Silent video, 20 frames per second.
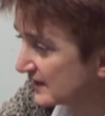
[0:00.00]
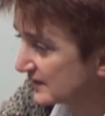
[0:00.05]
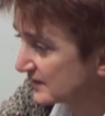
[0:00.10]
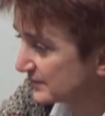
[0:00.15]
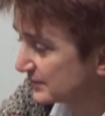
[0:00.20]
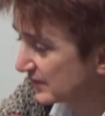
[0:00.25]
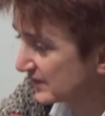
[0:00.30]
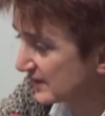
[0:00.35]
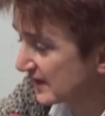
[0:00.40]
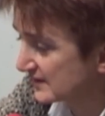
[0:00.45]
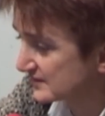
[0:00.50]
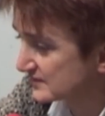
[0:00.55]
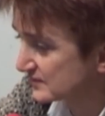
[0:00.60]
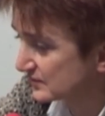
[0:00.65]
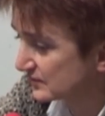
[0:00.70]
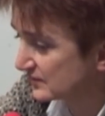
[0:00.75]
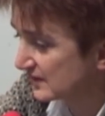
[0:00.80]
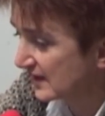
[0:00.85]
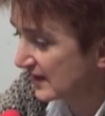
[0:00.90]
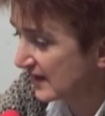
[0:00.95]
y,
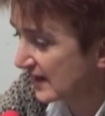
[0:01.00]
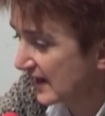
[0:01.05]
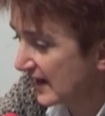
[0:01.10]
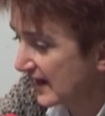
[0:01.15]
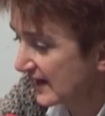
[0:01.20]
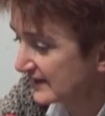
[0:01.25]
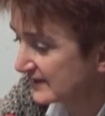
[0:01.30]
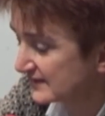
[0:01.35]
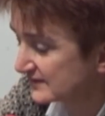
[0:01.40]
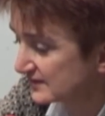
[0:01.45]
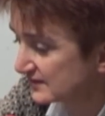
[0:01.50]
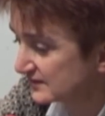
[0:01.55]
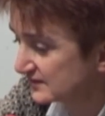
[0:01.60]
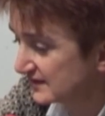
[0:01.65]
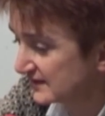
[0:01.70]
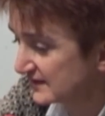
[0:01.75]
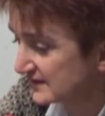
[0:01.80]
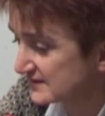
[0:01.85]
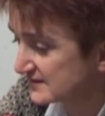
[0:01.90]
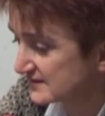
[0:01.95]
pojazdu, ale to
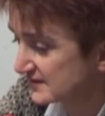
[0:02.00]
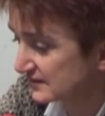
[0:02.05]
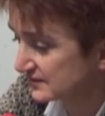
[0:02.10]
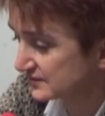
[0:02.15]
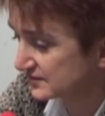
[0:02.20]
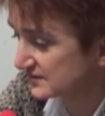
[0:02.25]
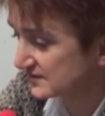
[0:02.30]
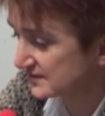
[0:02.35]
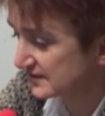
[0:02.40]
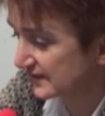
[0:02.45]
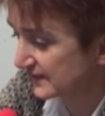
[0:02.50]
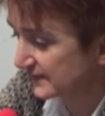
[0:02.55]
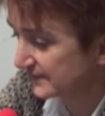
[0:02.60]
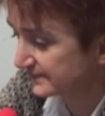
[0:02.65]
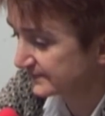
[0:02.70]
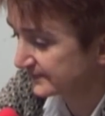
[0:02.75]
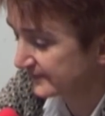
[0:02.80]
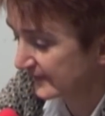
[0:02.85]
nie jest coś, co